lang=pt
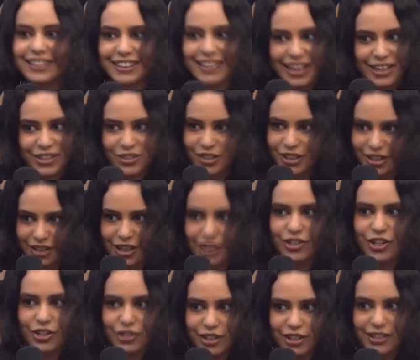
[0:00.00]
tem, tem
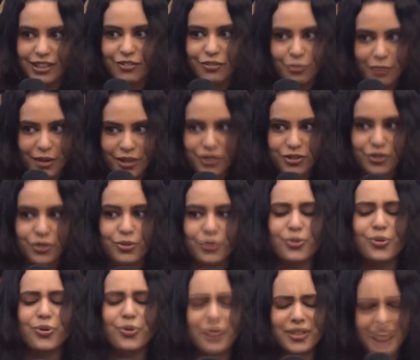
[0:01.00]
gente que teve mais de
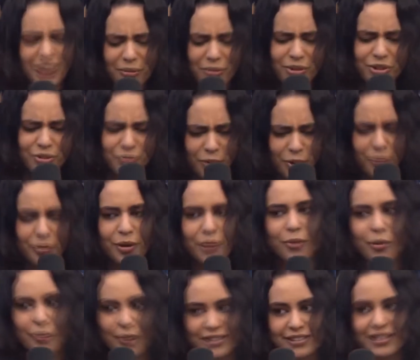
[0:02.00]
um e dá um monte de
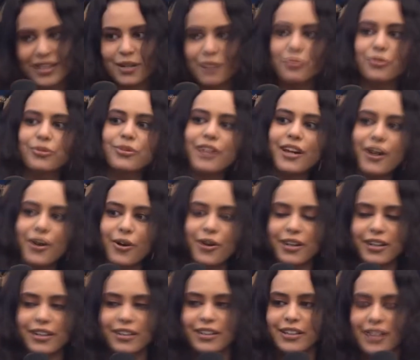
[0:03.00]
problema. É uma série muito da
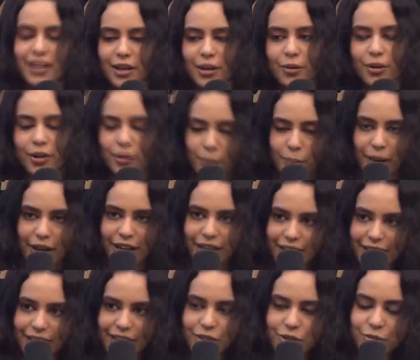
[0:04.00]
hora. Eu, é, eu
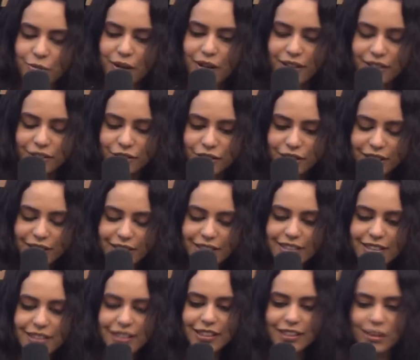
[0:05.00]
parei aí numa, acho que na
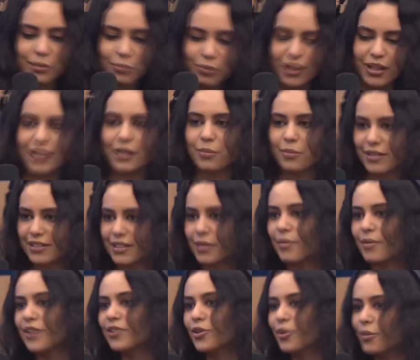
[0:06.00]
terceira temporada, ah, mas é
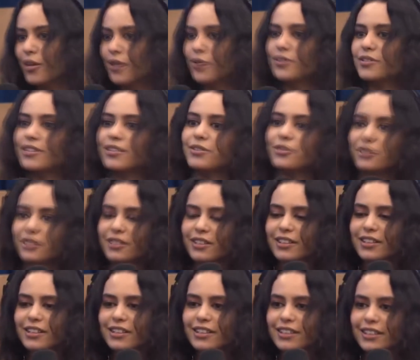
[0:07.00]
legal. é mais ou menos isso. Vou dar uma,